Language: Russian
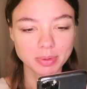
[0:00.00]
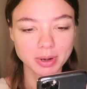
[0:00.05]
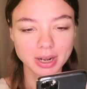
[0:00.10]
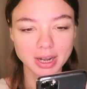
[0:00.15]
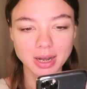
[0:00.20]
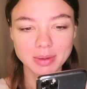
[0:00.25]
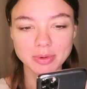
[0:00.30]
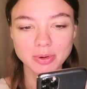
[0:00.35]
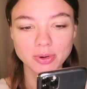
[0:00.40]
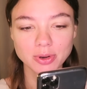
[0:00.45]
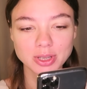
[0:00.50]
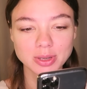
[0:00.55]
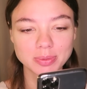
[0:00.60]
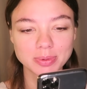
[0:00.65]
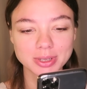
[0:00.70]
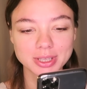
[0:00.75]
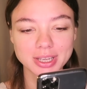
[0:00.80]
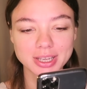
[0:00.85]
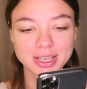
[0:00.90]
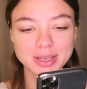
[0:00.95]
Пока мы ходим
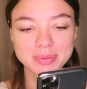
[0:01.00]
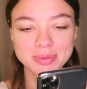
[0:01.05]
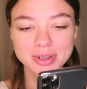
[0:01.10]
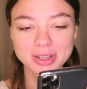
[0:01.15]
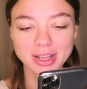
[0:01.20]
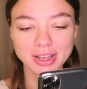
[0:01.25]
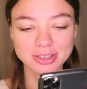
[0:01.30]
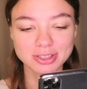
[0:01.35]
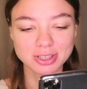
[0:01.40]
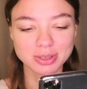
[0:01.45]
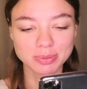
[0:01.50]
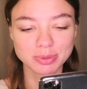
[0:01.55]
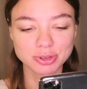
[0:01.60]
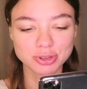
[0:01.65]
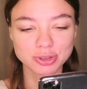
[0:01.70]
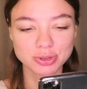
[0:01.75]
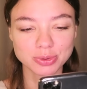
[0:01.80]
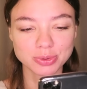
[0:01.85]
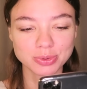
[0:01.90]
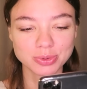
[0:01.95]
по таким классным
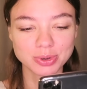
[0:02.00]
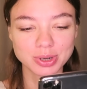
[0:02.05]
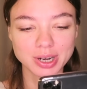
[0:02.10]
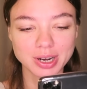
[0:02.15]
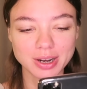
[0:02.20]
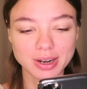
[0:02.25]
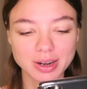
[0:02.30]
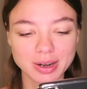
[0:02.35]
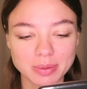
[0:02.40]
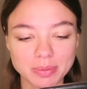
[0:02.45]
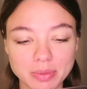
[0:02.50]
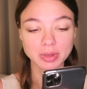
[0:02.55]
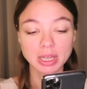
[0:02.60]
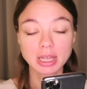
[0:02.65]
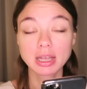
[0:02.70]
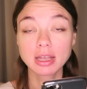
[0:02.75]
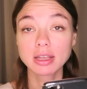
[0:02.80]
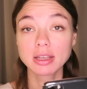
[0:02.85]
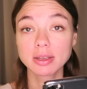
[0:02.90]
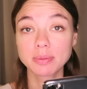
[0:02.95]
штукам.
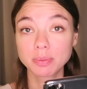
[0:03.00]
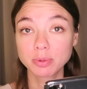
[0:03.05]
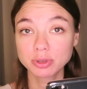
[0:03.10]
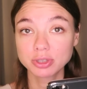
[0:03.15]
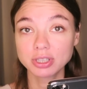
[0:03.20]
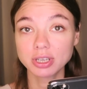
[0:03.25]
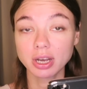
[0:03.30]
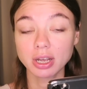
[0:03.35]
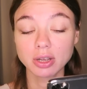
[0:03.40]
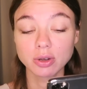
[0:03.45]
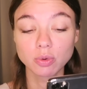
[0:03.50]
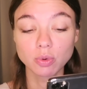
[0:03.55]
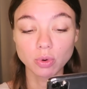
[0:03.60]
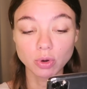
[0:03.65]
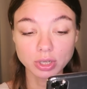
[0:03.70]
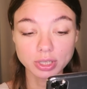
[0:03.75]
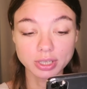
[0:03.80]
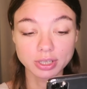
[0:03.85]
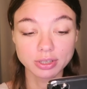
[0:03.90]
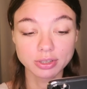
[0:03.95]
Пусть я и
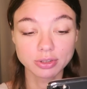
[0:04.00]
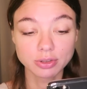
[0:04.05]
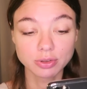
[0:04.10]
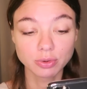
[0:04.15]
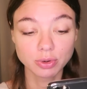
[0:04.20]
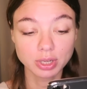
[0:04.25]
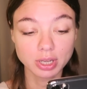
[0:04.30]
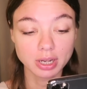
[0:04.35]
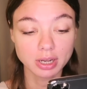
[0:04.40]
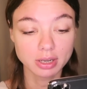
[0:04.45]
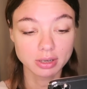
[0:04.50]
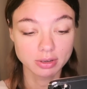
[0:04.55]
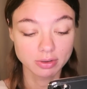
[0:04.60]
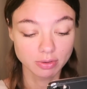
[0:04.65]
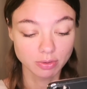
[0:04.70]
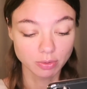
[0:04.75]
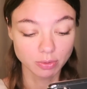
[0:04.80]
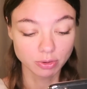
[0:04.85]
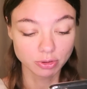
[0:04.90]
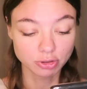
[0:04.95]
голый, но я
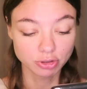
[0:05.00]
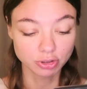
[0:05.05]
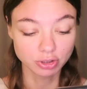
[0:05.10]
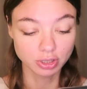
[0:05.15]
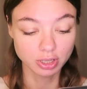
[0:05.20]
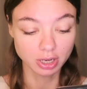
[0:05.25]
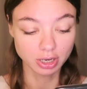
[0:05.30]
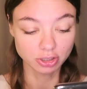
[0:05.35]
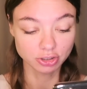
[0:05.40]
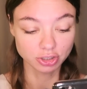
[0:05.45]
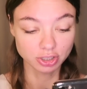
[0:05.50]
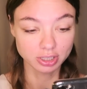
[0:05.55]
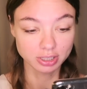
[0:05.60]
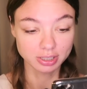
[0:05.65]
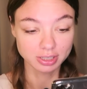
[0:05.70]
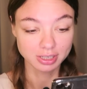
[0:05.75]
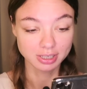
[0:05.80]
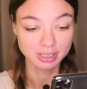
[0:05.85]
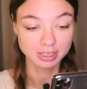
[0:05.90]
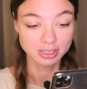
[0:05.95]
очень даже
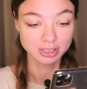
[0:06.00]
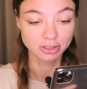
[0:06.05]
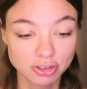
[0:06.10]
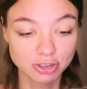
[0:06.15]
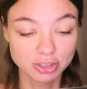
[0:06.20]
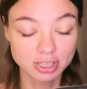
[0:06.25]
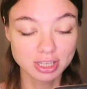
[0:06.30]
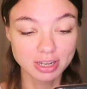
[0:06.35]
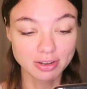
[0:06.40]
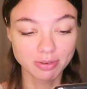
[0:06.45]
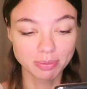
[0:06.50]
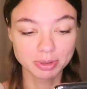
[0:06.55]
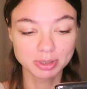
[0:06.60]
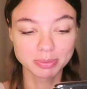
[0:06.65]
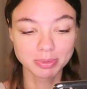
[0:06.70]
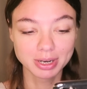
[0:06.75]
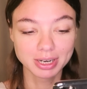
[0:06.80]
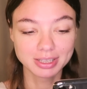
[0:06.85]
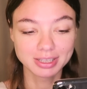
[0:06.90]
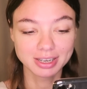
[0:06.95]
счастливый.
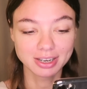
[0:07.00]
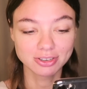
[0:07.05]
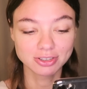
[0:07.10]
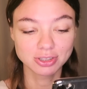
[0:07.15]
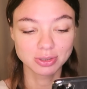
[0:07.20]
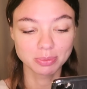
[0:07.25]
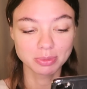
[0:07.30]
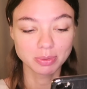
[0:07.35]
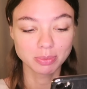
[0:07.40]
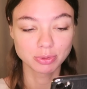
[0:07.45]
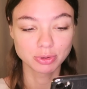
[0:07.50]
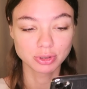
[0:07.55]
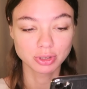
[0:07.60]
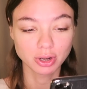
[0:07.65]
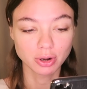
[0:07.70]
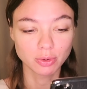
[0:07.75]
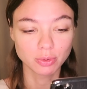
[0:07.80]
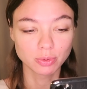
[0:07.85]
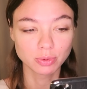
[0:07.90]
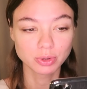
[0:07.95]
Посмотрите, кажется, у меня будет
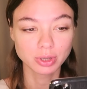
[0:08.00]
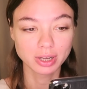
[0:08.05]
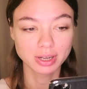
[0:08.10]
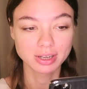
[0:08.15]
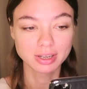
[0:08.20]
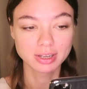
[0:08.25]
акула.